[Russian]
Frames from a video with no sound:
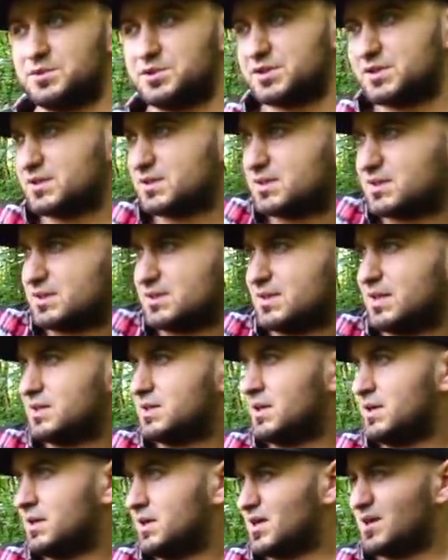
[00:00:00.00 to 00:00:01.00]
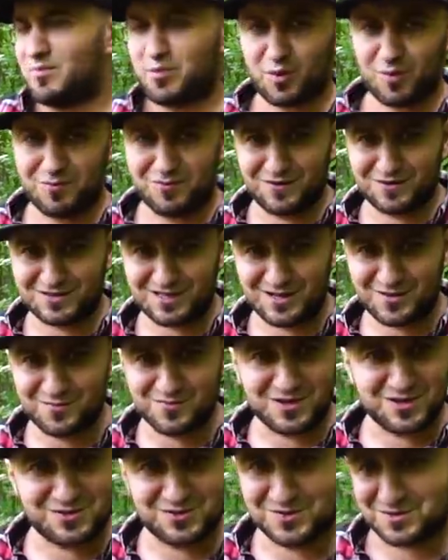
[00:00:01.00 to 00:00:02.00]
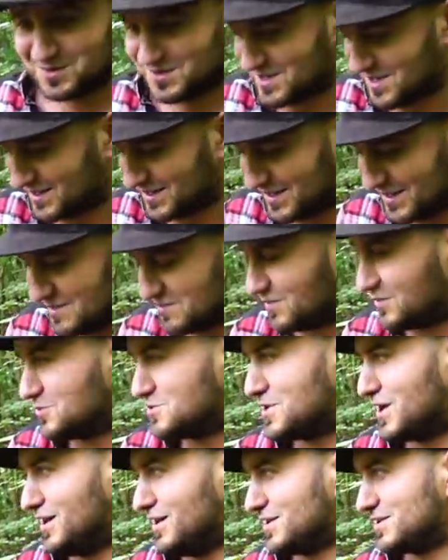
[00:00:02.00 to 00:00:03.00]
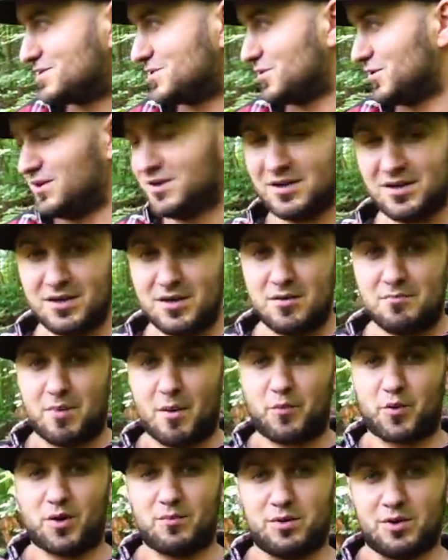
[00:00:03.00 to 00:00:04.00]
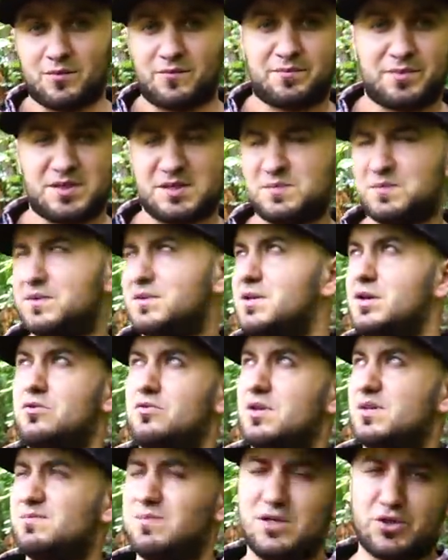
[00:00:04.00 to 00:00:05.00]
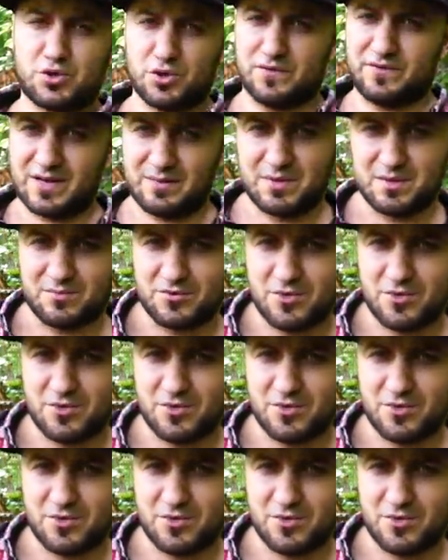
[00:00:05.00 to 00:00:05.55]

Честно сказать, я пробовал так, у меня еще никогда не получалось, но Попробуем, в принципе, день у нас большой, времени